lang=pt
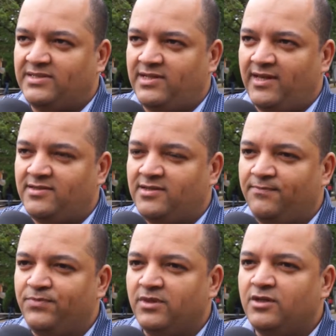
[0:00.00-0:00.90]
com
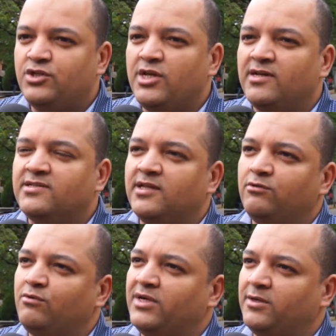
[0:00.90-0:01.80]
paciência e
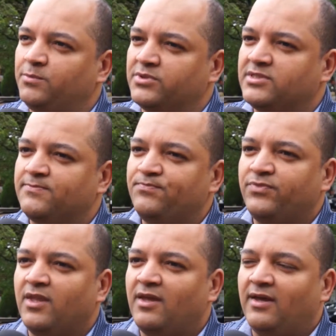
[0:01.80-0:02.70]
chegue cedo ao campus.